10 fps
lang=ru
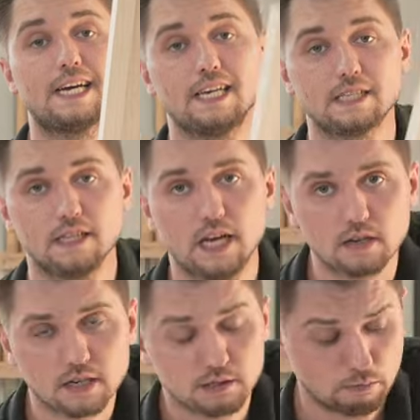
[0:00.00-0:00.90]
как я
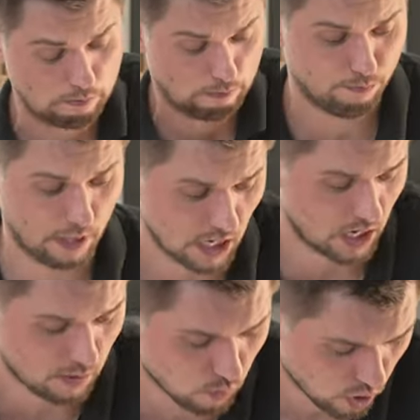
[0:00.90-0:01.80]
знаю, раз...
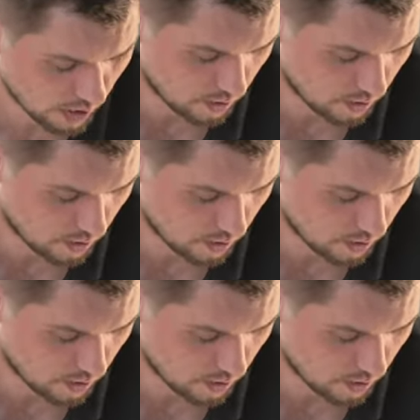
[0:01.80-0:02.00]
бляха-муха,